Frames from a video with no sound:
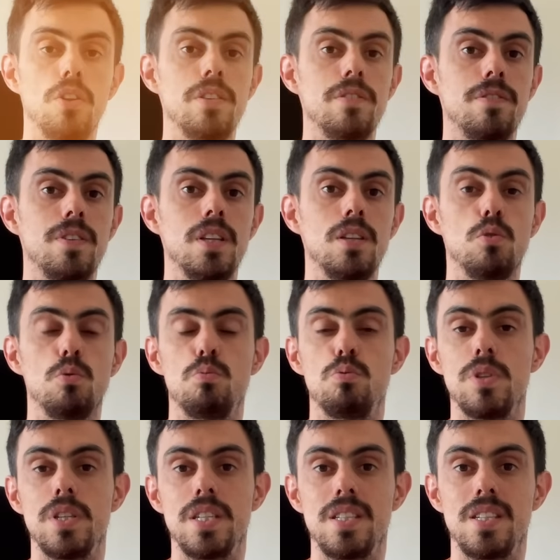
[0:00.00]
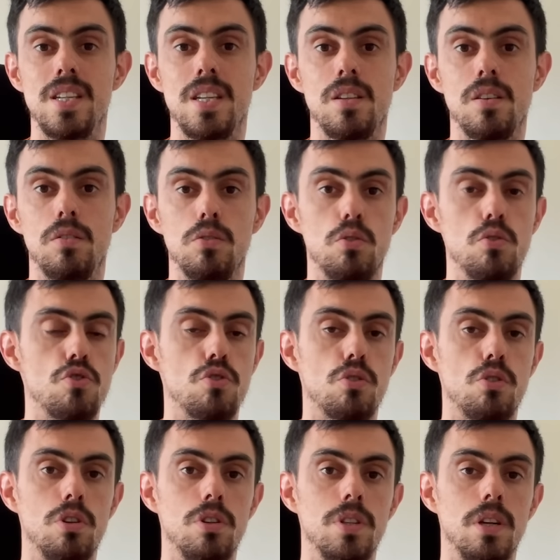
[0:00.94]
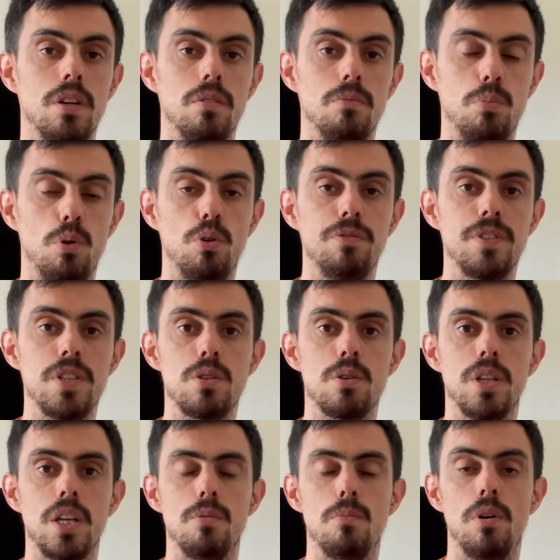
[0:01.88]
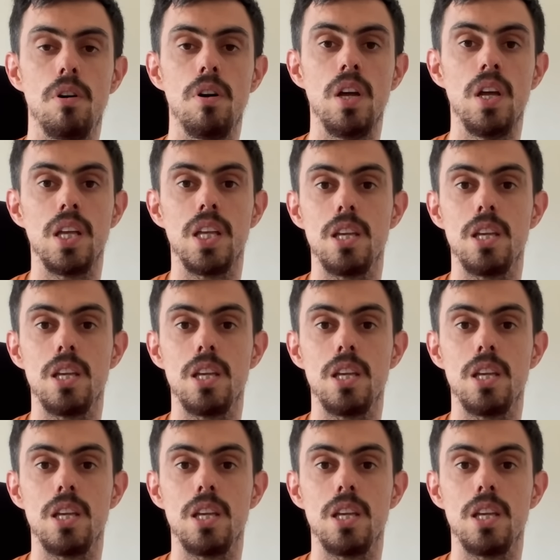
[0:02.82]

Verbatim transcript: effet, depuis 7 ans que je code professionnellement,